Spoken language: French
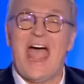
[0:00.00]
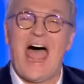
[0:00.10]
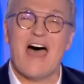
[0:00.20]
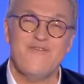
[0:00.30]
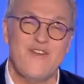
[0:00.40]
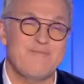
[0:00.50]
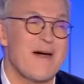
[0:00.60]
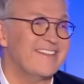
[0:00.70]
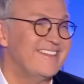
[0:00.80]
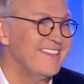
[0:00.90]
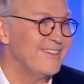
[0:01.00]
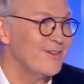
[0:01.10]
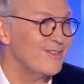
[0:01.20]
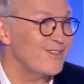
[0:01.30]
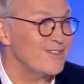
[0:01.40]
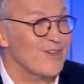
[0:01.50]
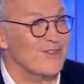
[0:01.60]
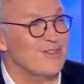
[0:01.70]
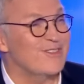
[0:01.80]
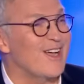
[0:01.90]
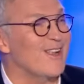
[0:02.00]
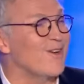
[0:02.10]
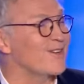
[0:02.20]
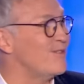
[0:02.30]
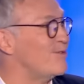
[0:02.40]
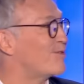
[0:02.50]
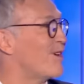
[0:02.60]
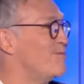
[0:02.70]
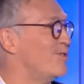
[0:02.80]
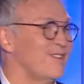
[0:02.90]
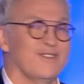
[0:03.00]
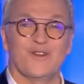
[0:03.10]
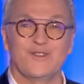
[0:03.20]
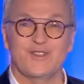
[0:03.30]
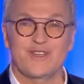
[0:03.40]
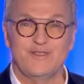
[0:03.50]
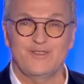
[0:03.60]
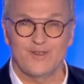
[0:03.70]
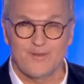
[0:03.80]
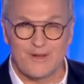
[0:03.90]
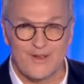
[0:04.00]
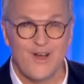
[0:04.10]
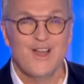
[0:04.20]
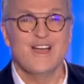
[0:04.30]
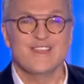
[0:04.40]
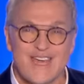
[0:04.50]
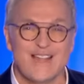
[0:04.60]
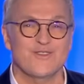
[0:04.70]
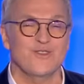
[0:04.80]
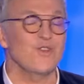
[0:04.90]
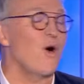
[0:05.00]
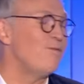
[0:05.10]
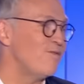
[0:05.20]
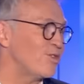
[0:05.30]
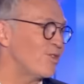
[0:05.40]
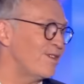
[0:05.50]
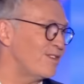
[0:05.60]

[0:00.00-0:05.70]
a fait partie de ces gens de talent qui nous ont amusés dans notre émission pendant quelques temps. On peut vous retrouver